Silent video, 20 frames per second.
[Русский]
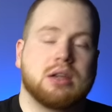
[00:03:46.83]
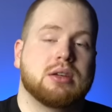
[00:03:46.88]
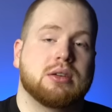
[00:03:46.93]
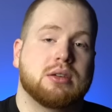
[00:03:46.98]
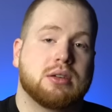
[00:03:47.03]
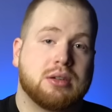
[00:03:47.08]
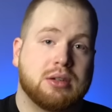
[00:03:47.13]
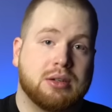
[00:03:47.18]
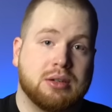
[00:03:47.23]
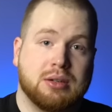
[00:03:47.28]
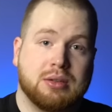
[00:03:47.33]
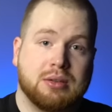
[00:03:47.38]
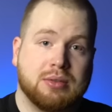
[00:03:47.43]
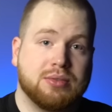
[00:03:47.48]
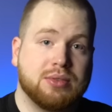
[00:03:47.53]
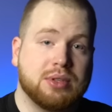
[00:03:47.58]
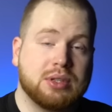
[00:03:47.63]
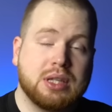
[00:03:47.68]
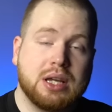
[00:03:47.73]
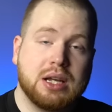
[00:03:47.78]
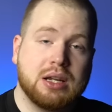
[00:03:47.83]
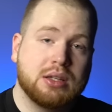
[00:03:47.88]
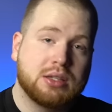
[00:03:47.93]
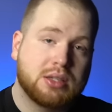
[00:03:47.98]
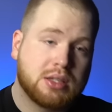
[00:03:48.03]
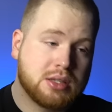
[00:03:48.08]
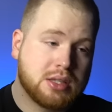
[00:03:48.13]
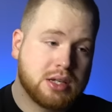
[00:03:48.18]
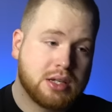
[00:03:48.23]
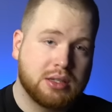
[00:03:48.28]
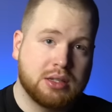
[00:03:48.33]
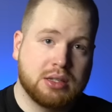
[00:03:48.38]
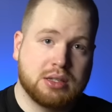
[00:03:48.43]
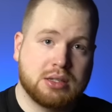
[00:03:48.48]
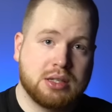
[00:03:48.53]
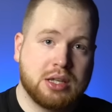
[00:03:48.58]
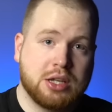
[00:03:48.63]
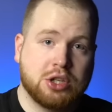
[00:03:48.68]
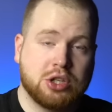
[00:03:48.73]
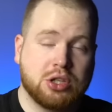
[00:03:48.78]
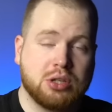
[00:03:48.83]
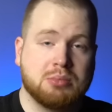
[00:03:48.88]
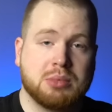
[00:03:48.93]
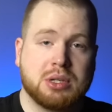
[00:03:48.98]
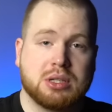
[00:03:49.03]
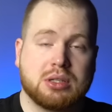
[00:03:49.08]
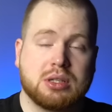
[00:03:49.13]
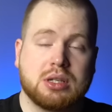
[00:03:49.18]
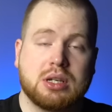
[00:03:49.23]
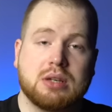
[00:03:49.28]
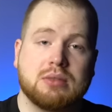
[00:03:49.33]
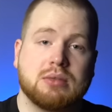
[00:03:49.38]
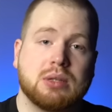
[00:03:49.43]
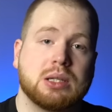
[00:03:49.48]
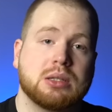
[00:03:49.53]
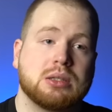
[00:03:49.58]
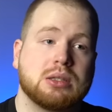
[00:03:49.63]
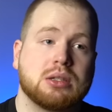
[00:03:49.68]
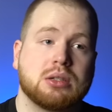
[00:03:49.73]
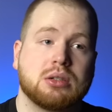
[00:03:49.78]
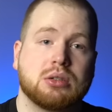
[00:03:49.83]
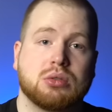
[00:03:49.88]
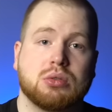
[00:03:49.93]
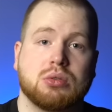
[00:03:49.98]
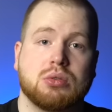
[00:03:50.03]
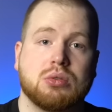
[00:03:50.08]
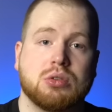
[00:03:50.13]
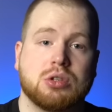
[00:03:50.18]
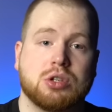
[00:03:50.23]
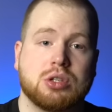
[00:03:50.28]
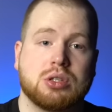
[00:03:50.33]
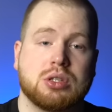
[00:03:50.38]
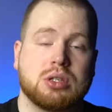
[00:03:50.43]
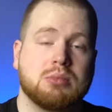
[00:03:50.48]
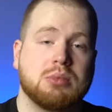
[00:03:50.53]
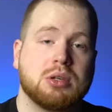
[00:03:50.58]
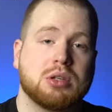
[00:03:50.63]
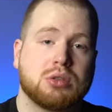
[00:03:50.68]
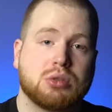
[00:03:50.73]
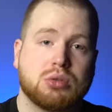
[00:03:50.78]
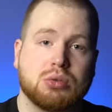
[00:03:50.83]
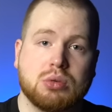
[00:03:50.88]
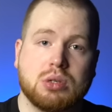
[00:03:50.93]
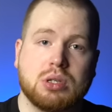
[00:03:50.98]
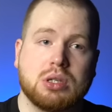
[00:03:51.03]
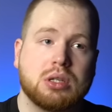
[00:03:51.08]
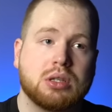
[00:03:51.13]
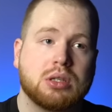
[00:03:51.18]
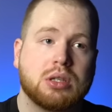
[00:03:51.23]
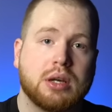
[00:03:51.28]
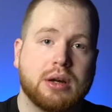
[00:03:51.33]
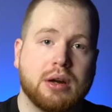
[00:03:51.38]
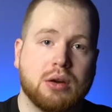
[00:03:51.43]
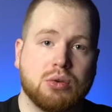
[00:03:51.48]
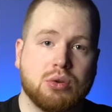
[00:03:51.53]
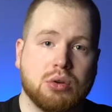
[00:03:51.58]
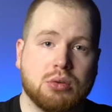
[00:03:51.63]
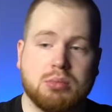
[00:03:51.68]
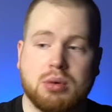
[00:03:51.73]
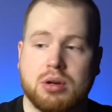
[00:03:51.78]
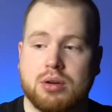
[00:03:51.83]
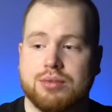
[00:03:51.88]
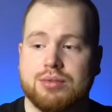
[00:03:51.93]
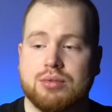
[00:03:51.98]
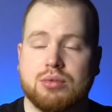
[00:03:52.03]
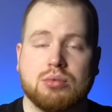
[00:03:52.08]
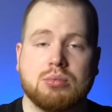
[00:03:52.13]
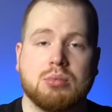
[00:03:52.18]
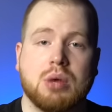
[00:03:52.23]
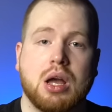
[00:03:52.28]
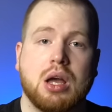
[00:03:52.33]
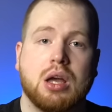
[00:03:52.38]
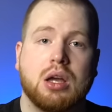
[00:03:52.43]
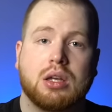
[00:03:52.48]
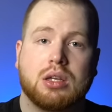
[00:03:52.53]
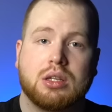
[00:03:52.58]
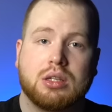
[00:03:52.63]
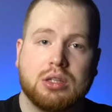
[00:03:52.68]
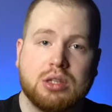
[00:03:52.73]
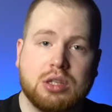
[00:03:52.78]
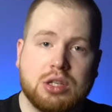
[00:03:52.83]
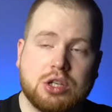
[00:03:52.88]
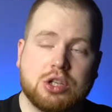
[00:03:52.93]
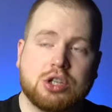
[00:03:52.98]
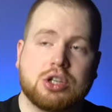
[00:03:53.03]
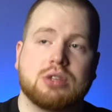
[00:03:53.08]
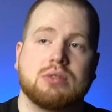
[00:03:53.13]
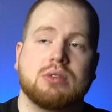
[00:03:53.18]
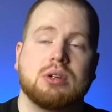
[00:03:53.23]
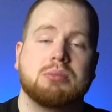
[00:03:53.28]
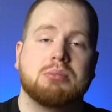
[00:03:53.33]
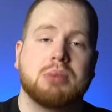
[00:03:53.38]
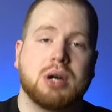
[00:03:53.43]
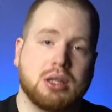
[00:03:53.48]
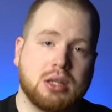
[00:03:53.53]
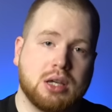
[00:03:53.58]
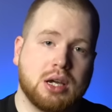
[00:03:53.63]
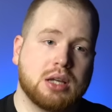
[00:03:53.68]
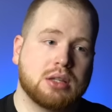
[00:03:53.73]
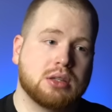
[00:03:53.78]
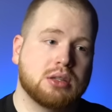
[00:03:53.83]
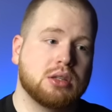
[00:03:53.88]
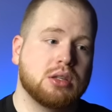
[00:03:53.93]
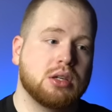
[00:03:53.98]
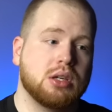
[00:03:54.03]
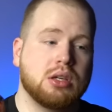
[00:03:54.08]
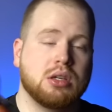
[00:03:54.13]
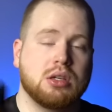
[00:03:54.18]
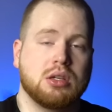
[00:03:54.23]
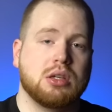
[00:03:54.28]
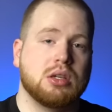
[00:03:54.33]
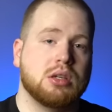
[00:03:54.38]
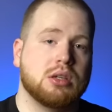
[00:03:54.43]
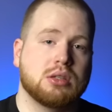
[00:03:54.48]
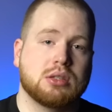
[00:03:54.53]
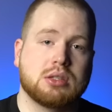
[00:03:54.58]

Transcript: Фиделис а, это однозначный must-have для тех, кто хочет себе стойкий, дорогой парфюм, нишевый, понятный и